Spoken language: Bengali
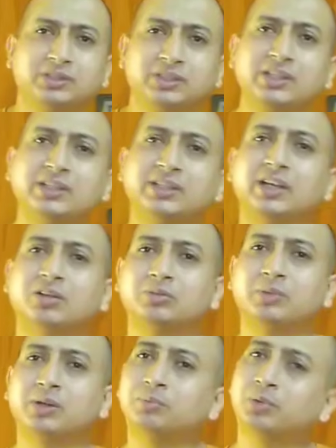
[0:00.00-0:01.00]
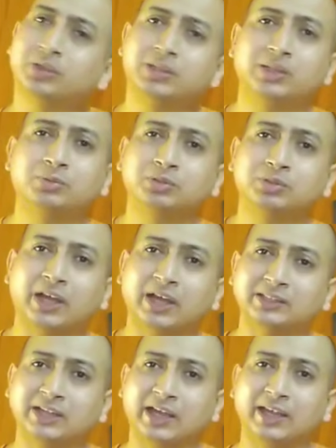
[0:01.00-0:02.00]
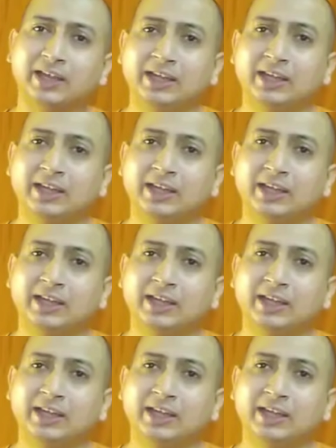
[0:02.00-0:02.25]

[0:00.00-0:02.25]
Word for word: জিনিস এরকম এরকম পদ্মের মতো দেখা যায়